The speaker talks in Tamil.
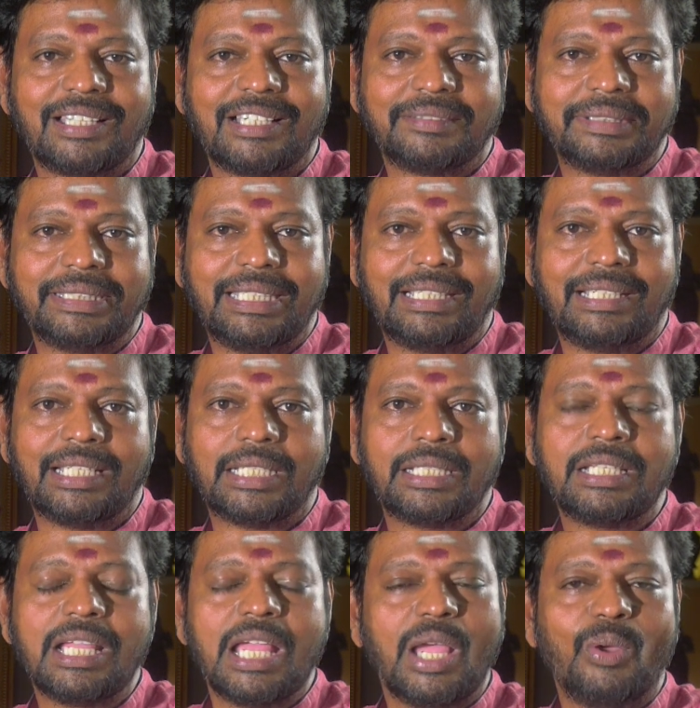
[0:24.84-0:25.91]
இருக்காங்க பார்த்தீங்களா
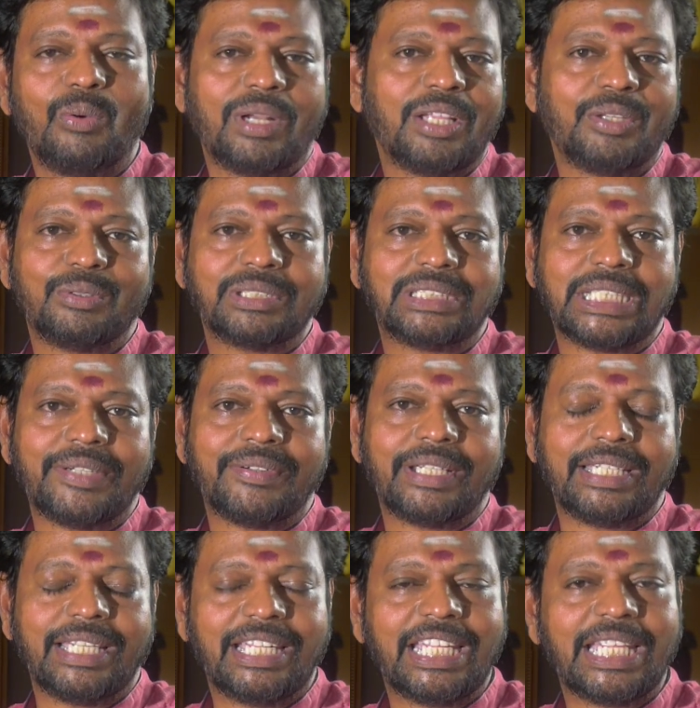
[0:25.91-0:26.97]
அவங்களாம் யோசிக்க
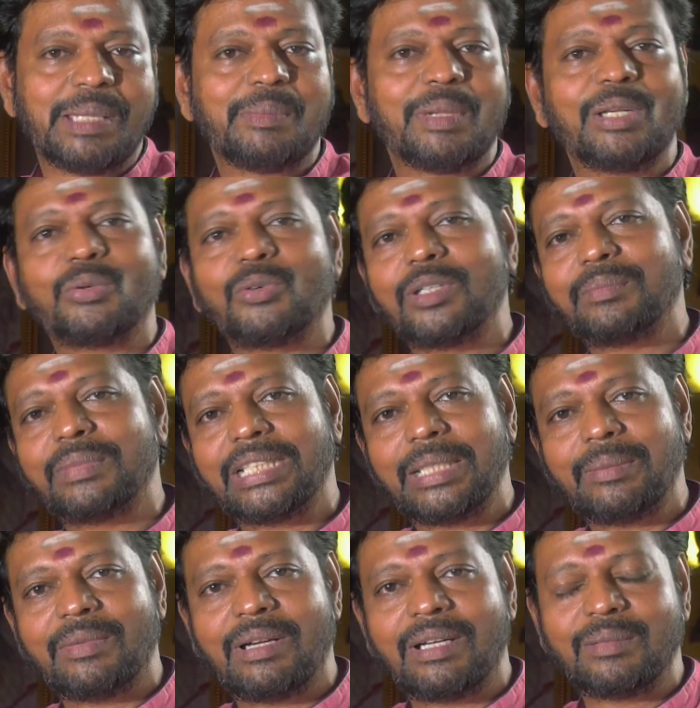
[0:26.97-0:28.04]
வேணாம் என்னையும் என்
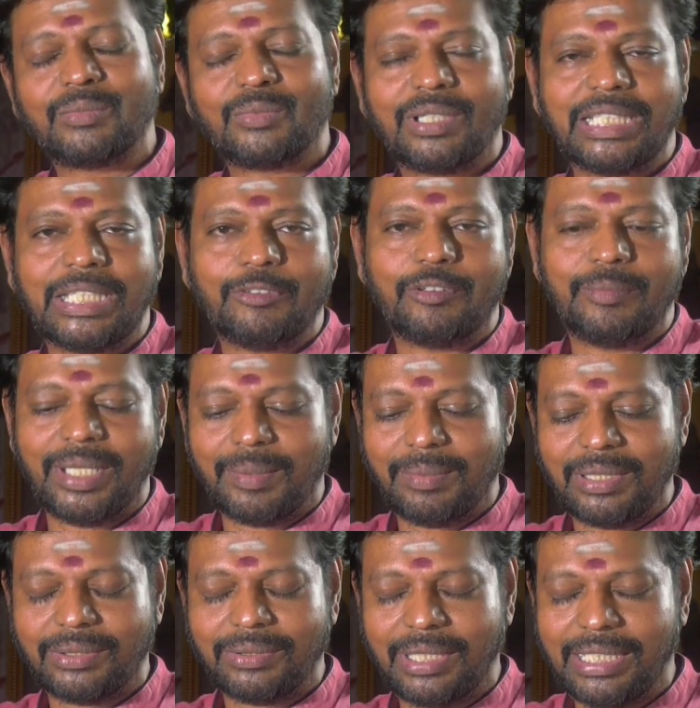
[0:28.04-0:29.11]
குடும்பத்தையும் ஆளும் குலதெய்வமே
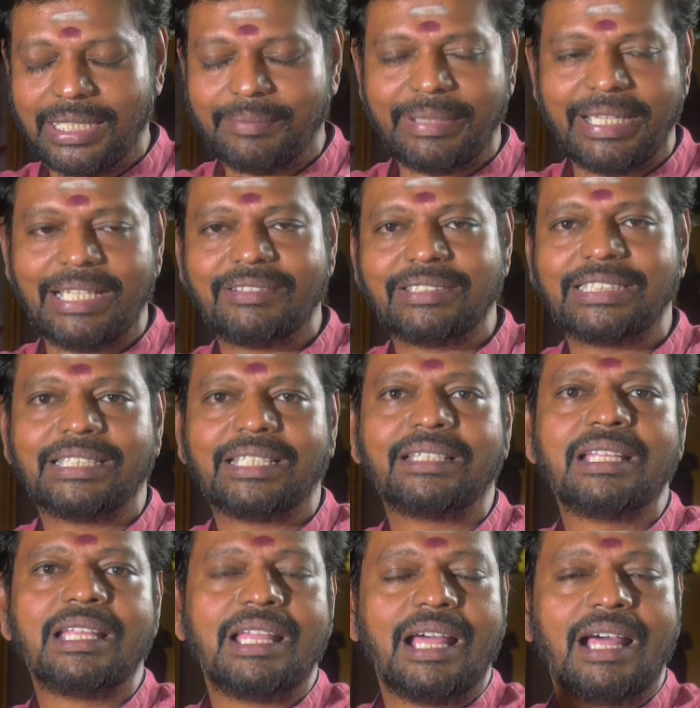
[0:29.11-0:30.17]
அப்படின்னு சொல்லிட்டு மைண்டில் வச்சுன்னா
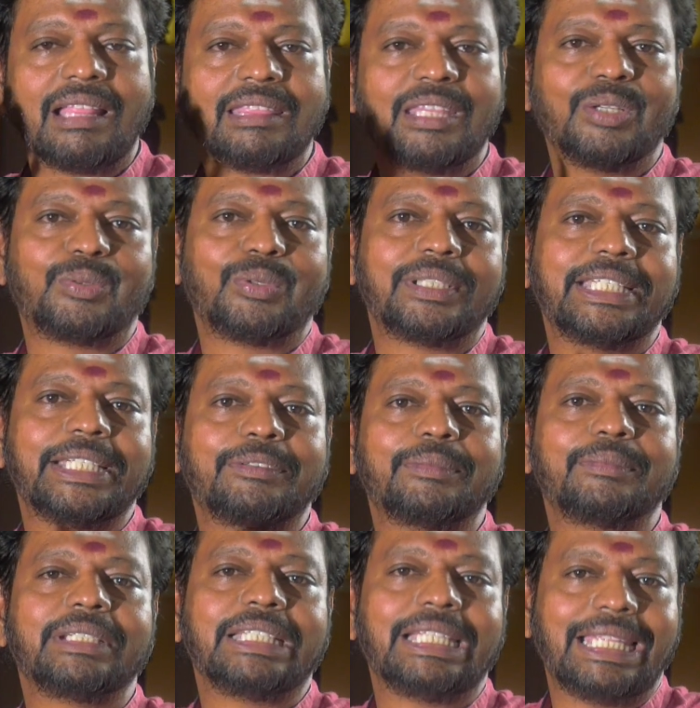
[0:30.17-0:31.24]
அந்த
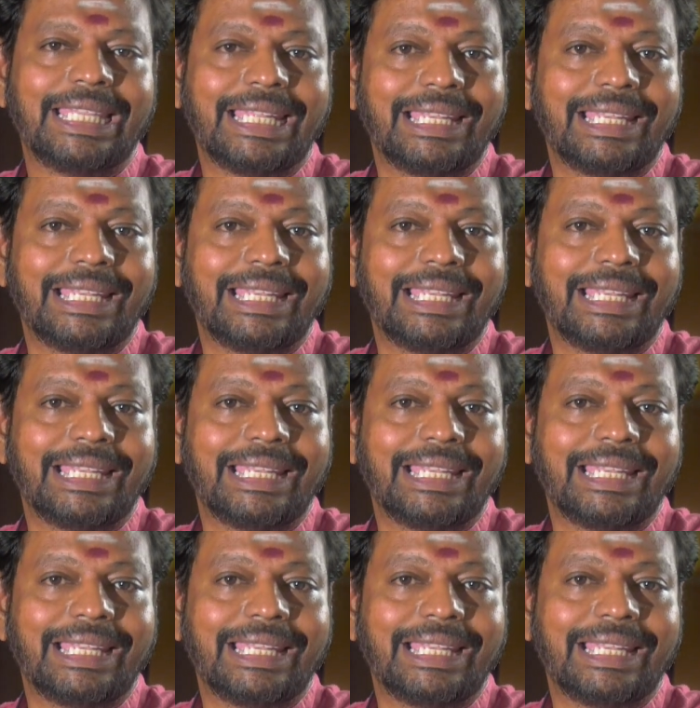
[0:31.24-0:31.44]
குலதெய்வம் இதில்